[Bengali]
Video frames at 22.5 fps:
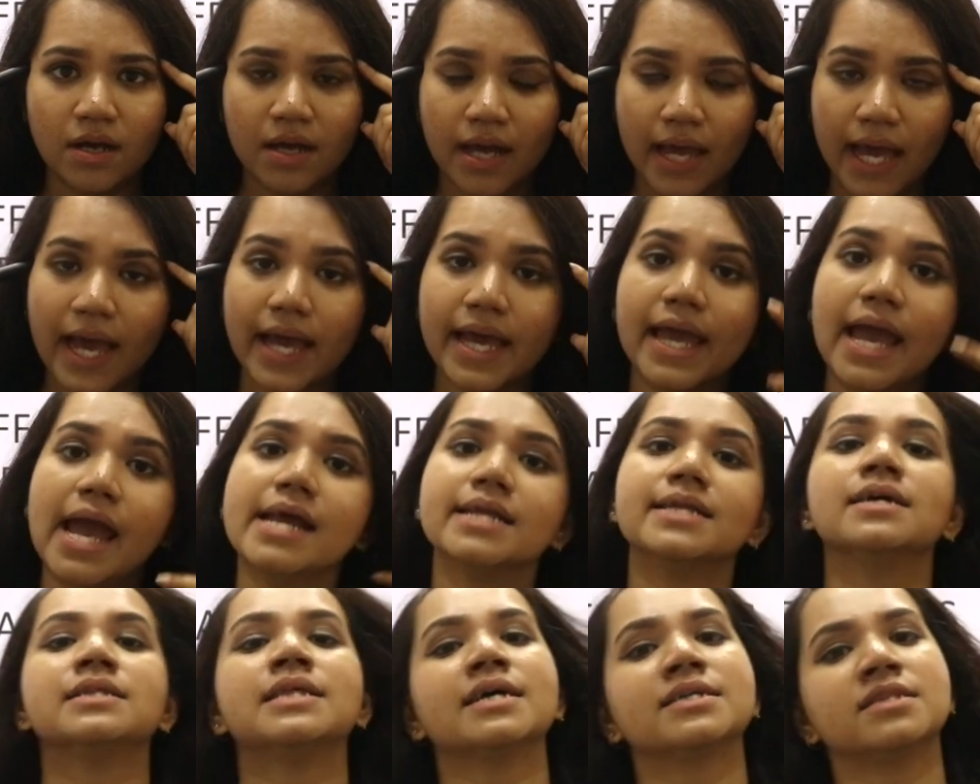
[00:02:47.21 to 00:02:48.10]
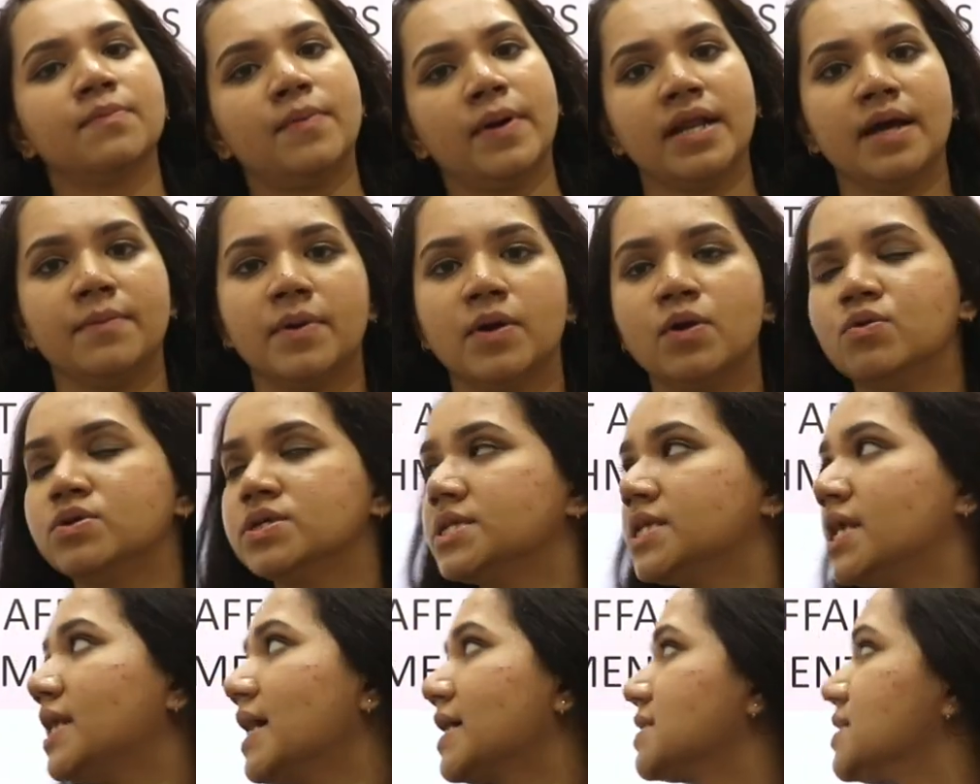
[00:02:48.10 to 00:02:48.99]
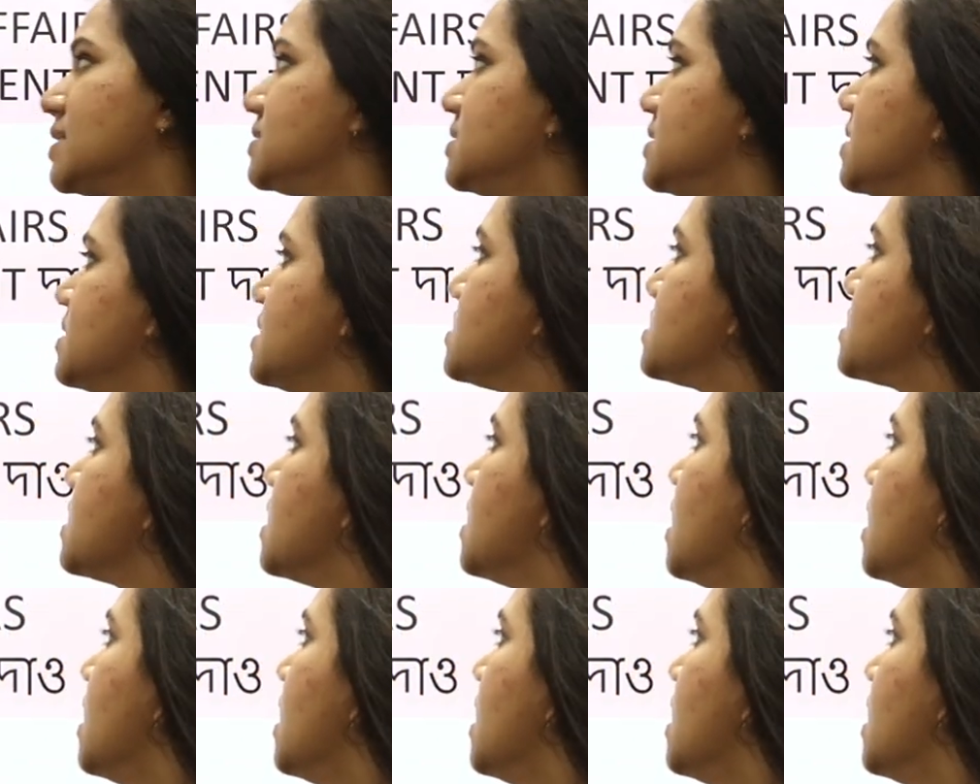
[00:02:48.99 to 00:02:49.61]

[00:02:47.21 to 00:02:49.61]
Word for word: হ্যাঁ এইটা থাকতে পারে আমার রুটিনের একটা জিনিস